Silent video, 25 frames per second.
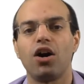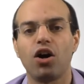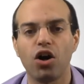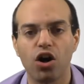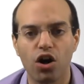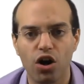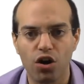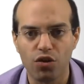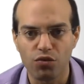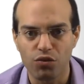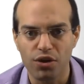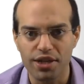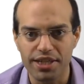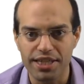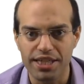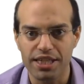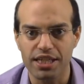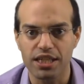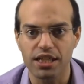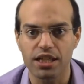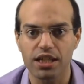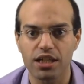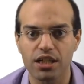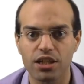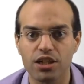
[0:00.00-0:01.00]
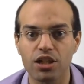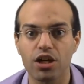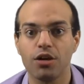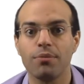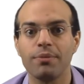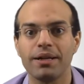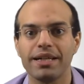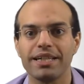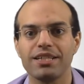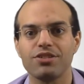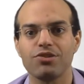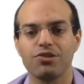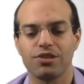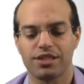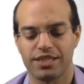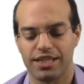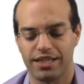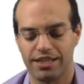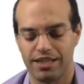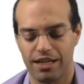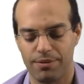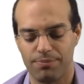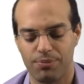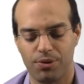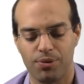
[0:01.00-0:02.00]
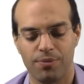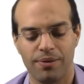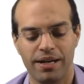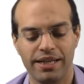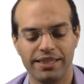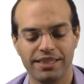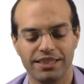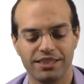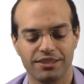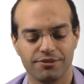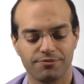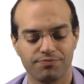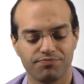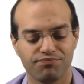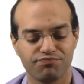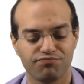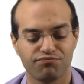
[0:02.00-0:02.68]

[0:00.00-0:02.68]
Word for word: renvoyé comme résultat de la promise.